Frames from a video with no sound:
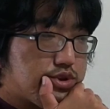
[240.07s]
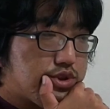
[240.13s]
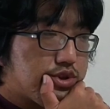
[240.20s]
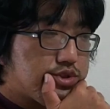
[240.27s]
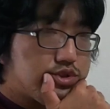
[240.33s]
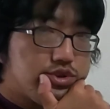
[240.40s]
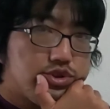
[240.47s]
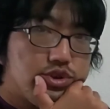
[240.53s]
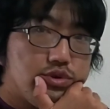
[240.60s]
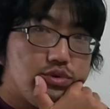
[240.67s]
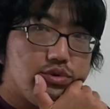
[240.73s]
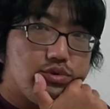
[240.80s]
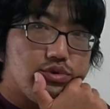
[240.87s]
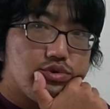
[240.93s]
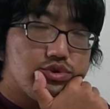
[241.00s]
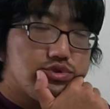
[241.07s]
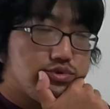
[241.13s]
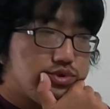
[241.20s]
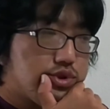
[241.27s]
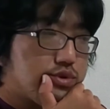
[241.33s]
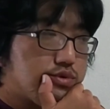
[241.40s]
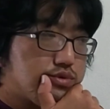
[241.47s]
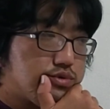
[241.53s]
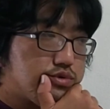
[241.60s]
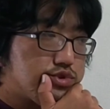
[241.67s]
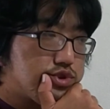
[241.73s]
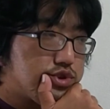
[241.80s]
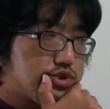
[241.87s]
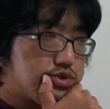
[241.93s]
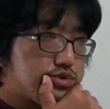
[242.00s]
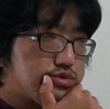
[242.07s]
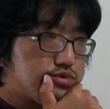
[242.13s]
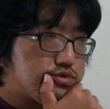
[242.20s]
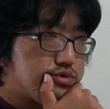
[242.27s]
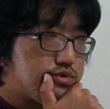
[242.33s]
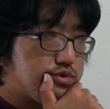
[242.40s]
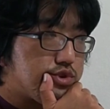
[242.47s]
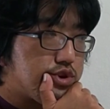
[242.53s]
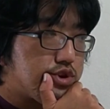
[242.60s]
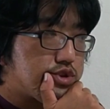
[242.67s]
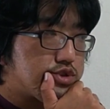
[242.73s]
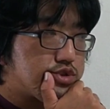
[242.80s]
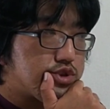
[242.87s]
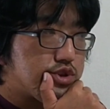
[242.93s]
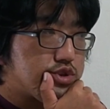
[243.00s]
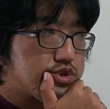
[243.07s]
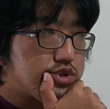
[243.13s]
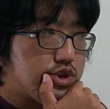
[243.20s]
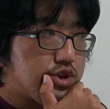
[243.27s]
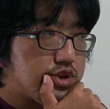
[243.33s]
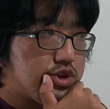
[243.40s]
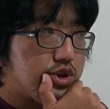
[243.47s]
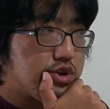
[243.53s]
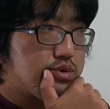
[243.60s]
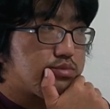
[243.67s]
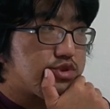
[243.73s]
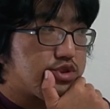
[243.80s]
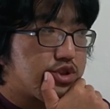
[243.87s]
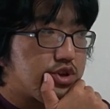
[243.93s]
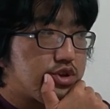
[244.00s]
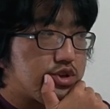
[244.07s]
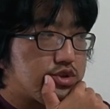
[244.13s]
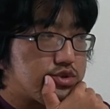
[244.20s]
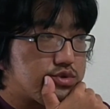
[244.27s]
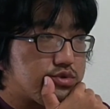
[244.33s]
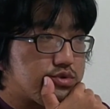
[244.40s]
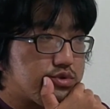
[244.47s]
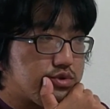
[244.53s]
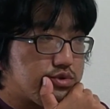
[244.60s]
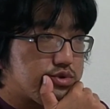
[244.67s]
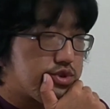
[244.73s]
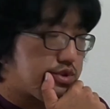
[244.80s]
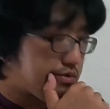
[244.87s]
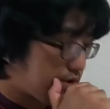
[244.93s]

あ何にせよ今年のねこの J2 後半戦最下位みたいな状況って